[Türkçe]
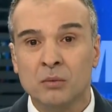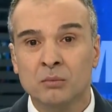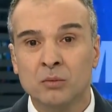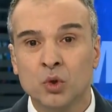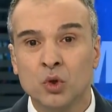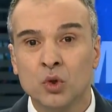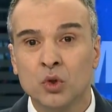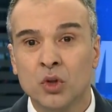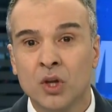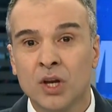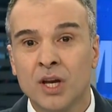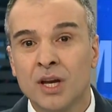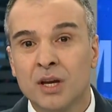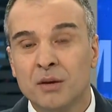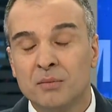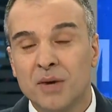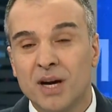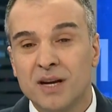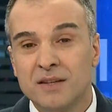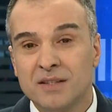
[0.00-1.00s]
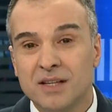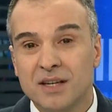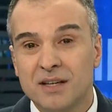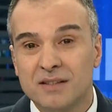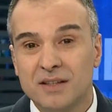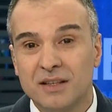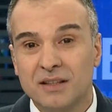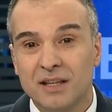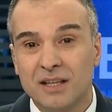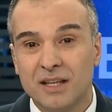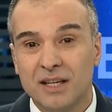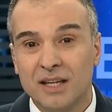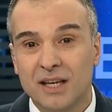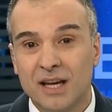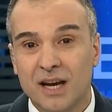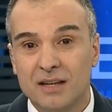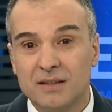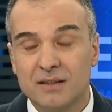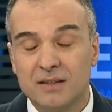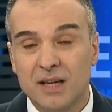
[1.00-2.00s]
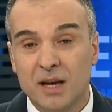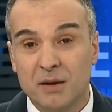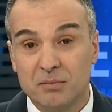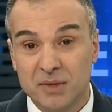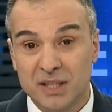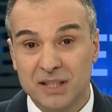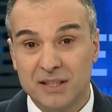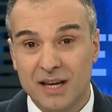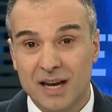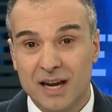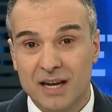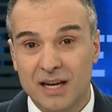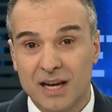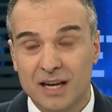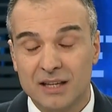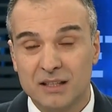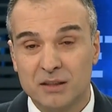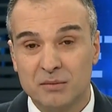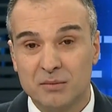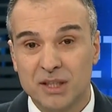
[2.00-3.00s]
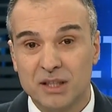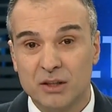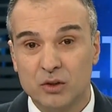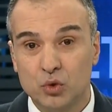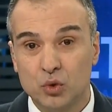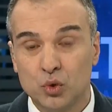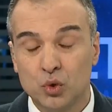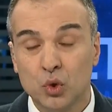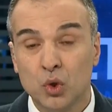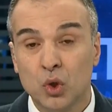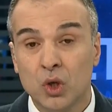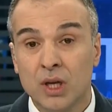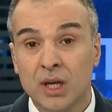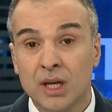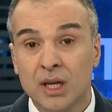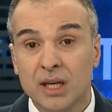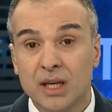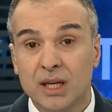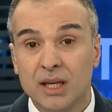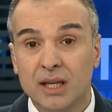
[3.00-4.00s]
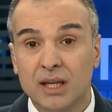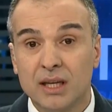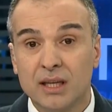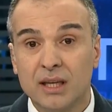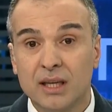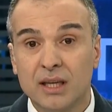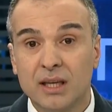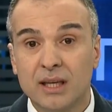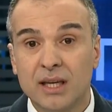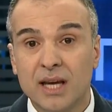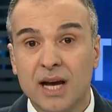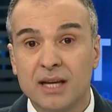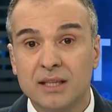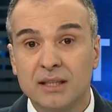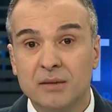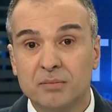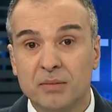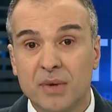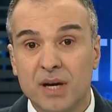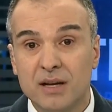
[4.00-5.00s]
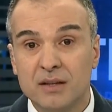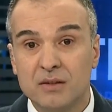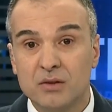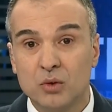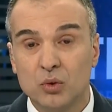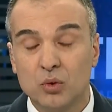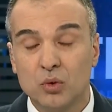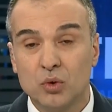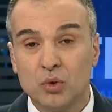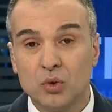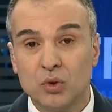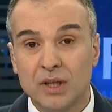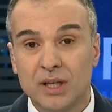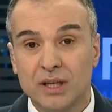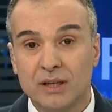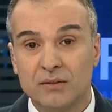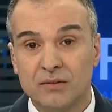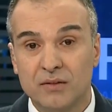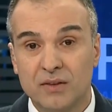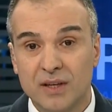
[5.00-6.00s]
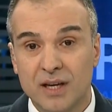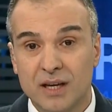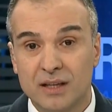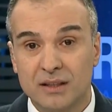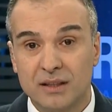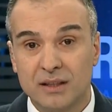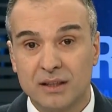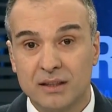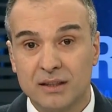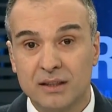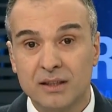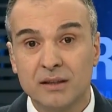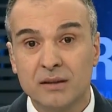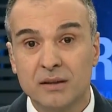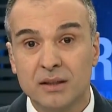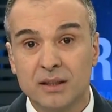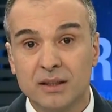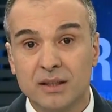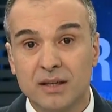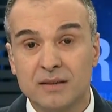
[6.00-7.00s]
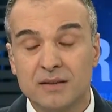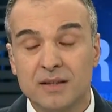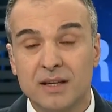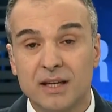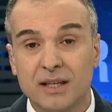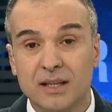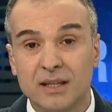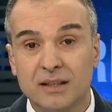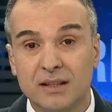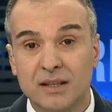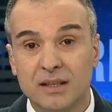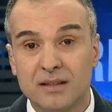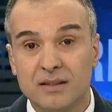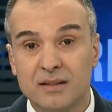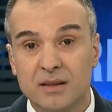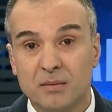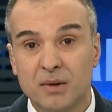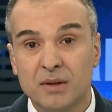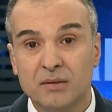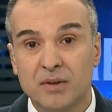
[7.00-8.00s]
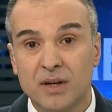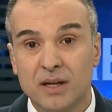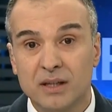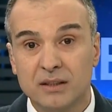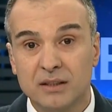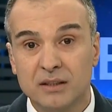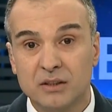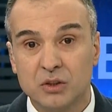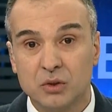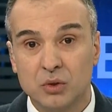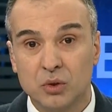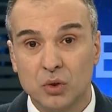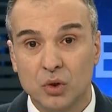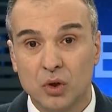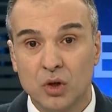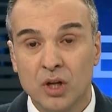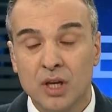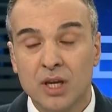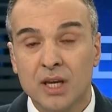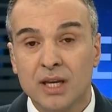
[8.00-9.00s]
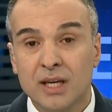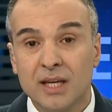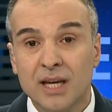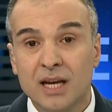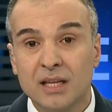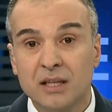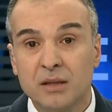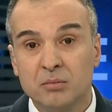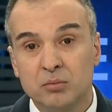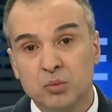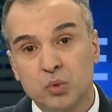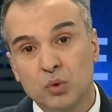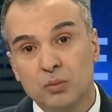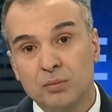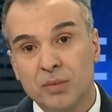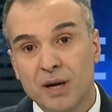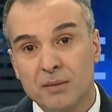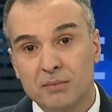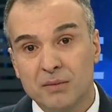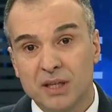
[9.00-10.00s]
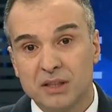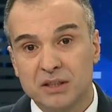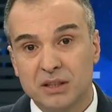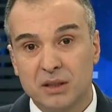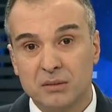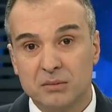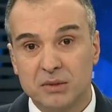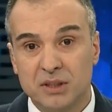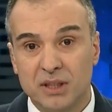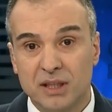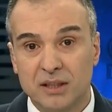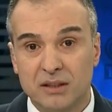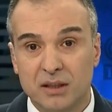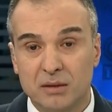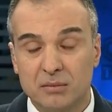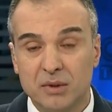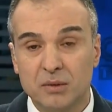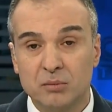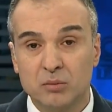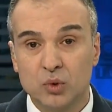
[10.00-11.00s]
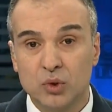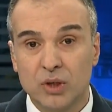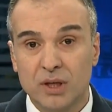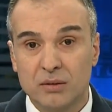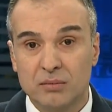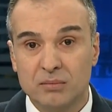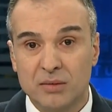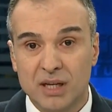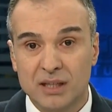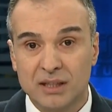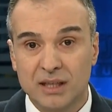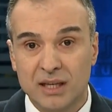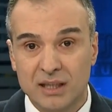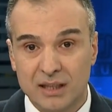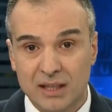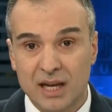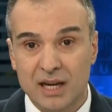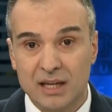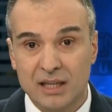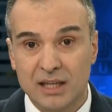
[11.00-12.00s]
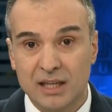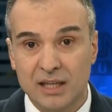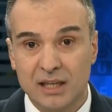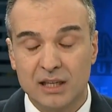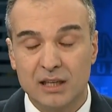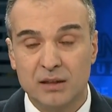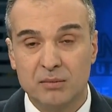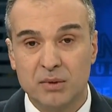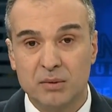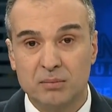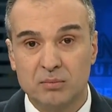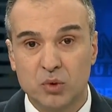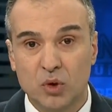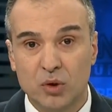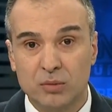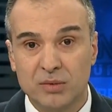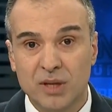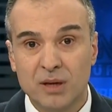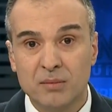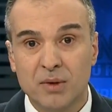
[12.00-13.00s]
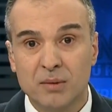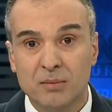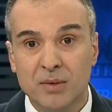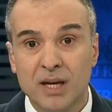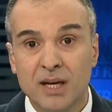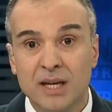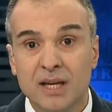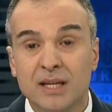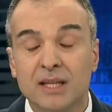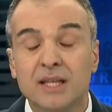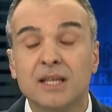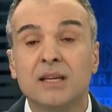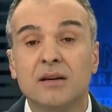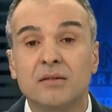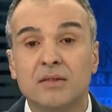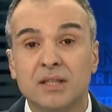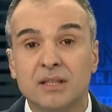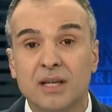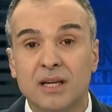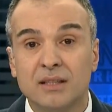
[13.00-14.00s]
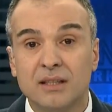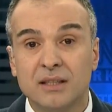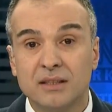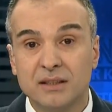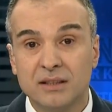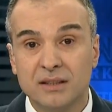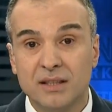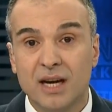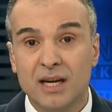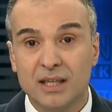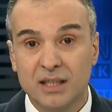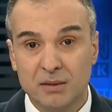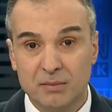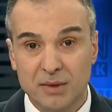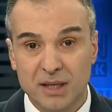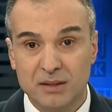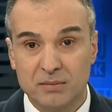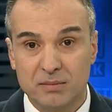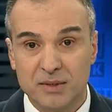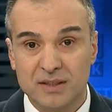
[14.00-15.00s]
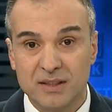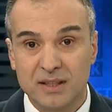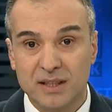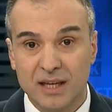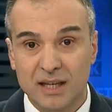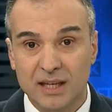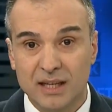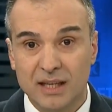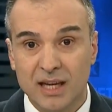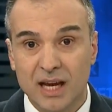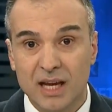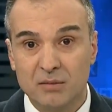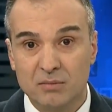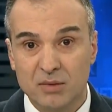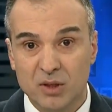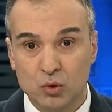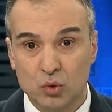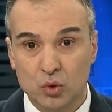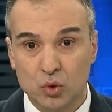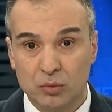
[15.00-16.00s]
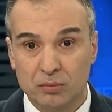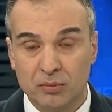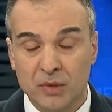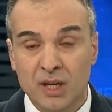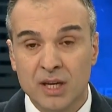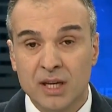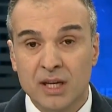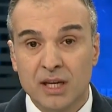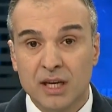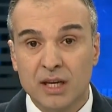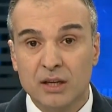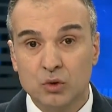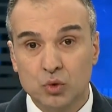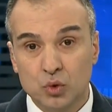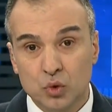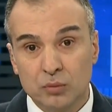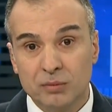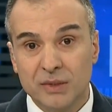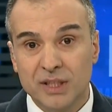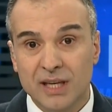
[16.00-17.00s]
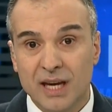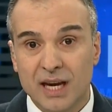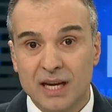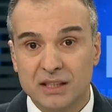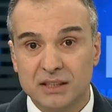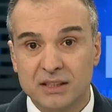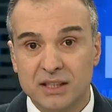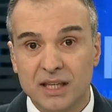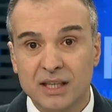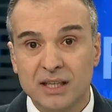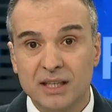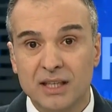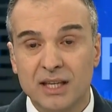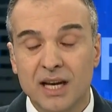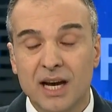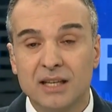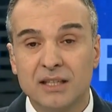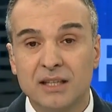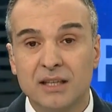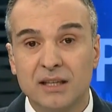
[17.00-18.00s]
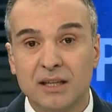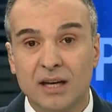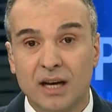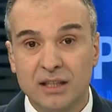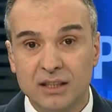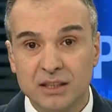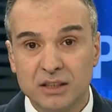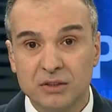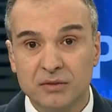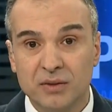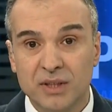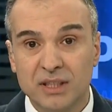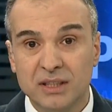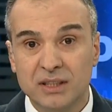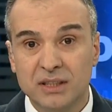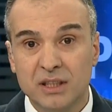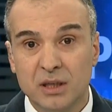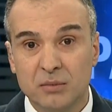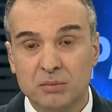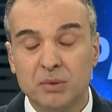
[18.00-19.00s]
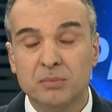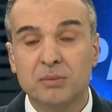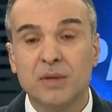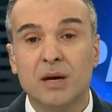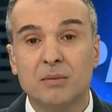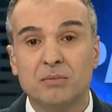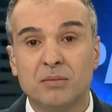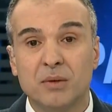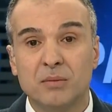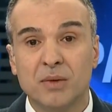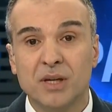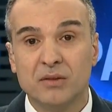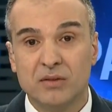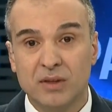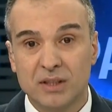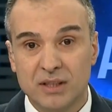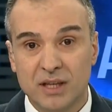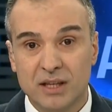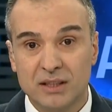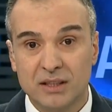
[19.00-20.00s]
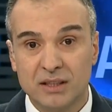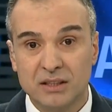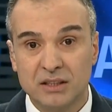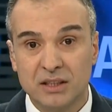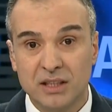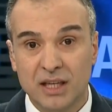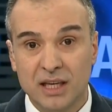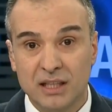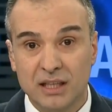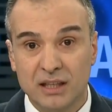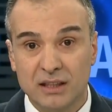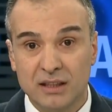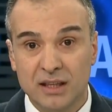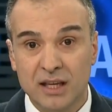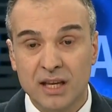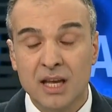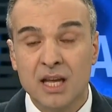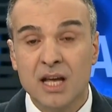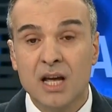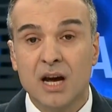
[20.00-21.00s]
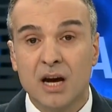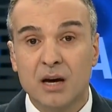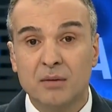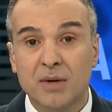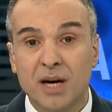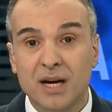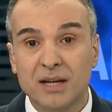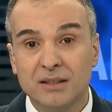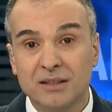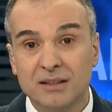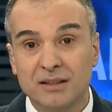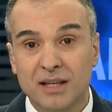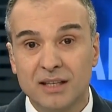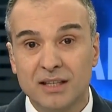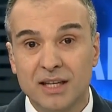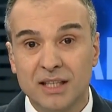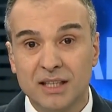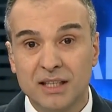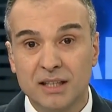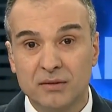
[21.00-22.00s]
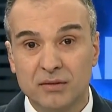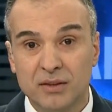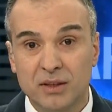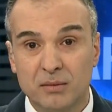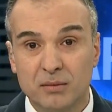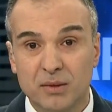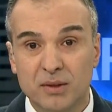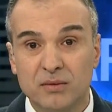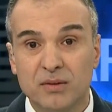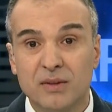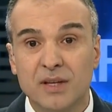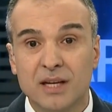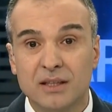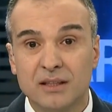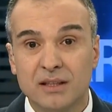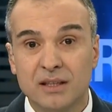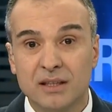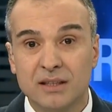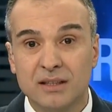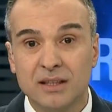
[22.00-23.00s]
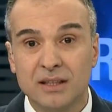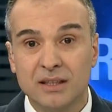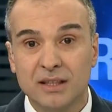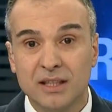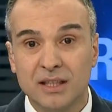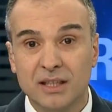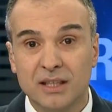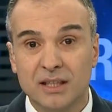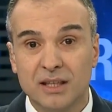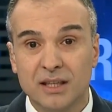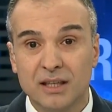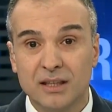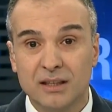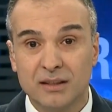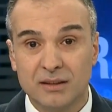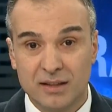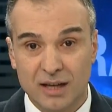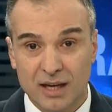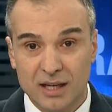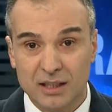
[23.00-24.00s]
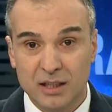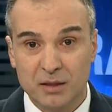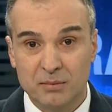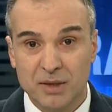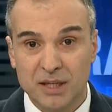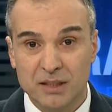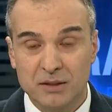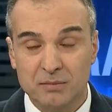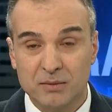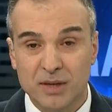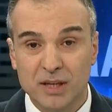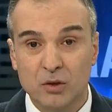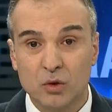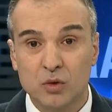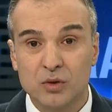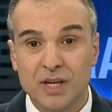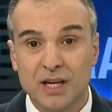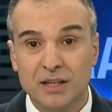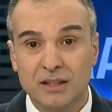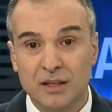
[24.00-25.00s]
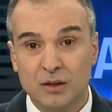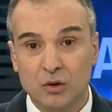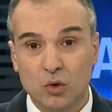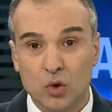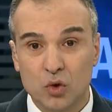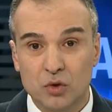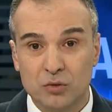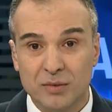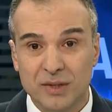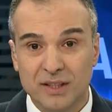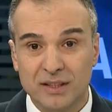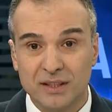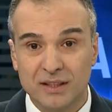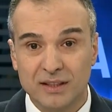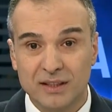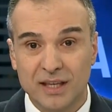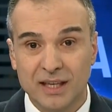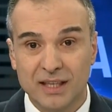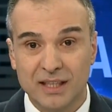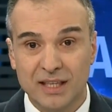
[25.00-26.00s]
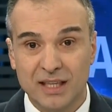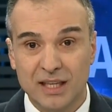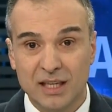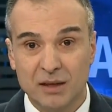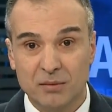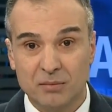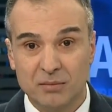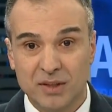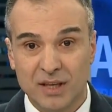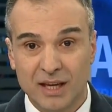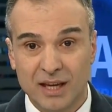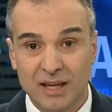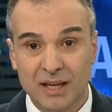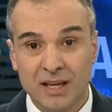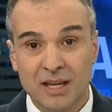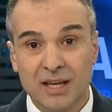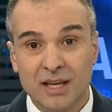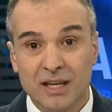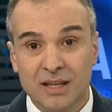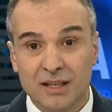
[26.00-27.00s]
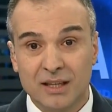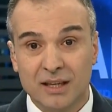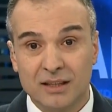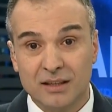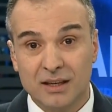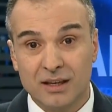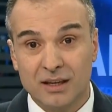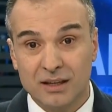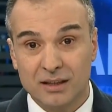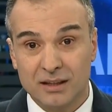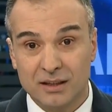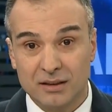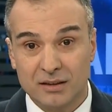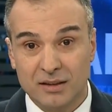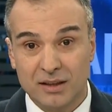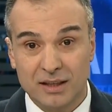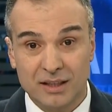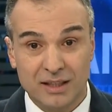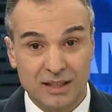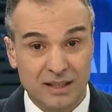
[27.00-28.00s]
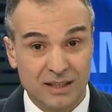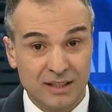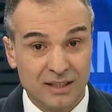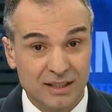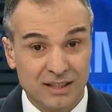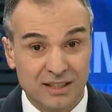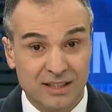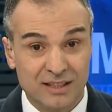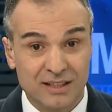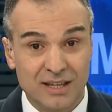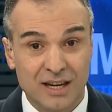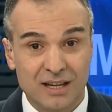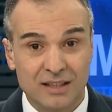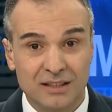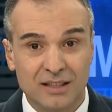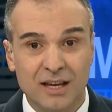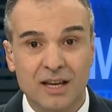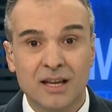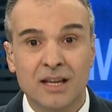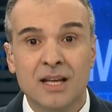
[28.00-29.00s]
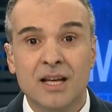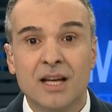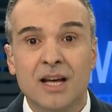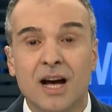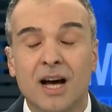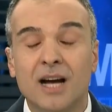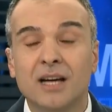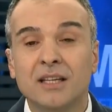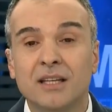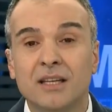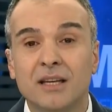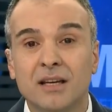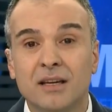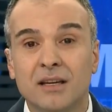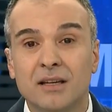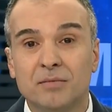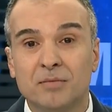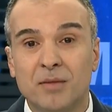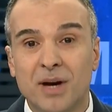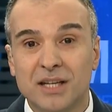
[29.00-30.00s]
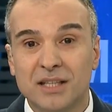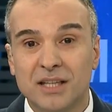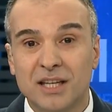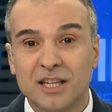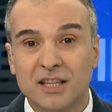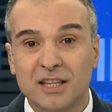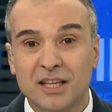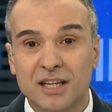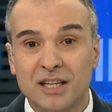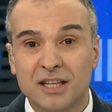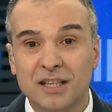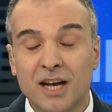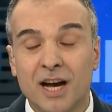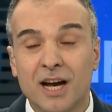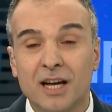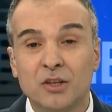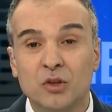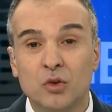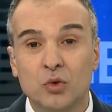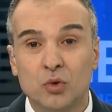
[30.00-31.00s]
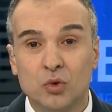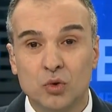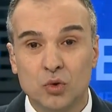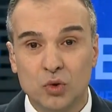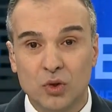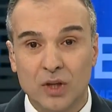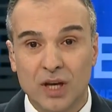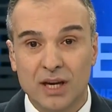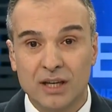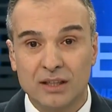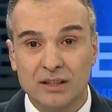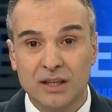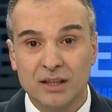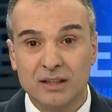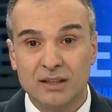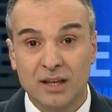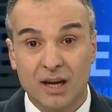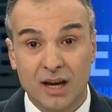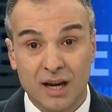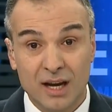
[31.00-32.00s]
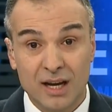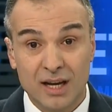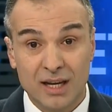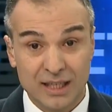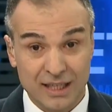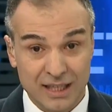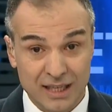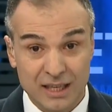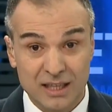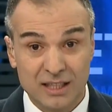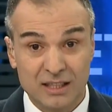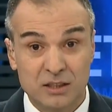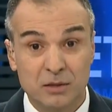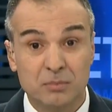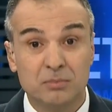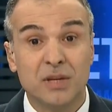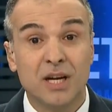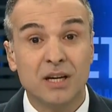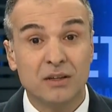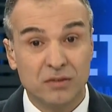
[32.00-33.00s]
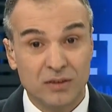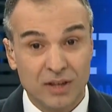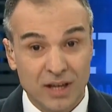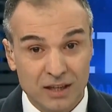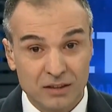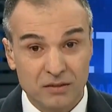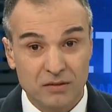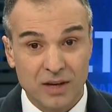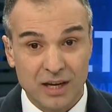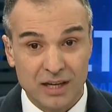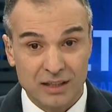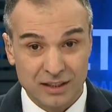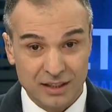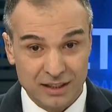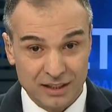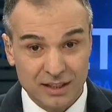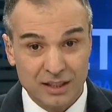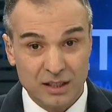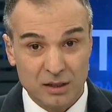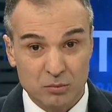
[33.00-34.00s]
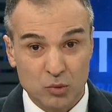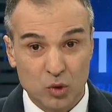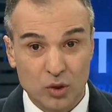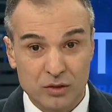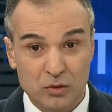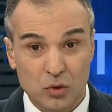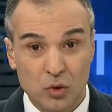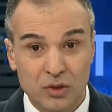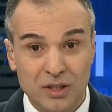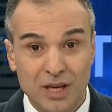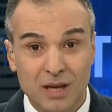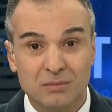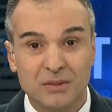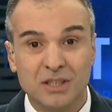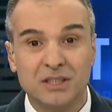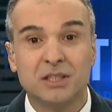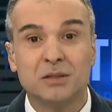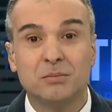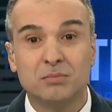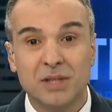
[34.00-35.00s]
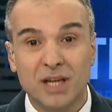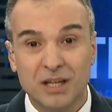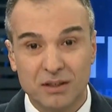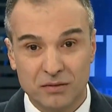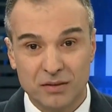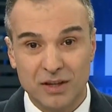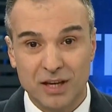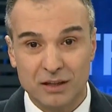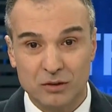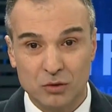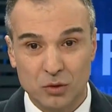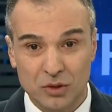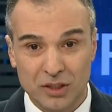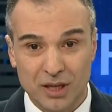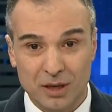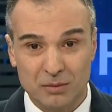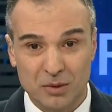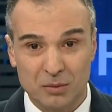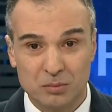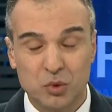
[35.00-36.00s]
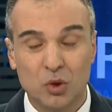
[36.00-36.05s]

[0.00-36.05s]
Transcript: Bugün bazı gazetelere yansıyan bir değerlendirmede şu, e, yani bazı ürünlerin fiyatları kasaya gittiğiniz zaman farklı çıkıyor. Yani bu bambaşka bir şey tabii. Bu da marketlerle ilgili bir problem ama yine vatandaşın takip etmesi gereken bir durum. E, şu bir gerçek yani alışveriş yapıp yapmamak vatandaşın elinde ama artık dedektif gibi fiyatları e, takip etmek özellikle kozmetikte, giyimde ya da e, gıdada hangi marketlerin hangi ürünlerde daha iyi çıplak fiyat verdiğini ki burası önemli. Çıplak fiyat önemli.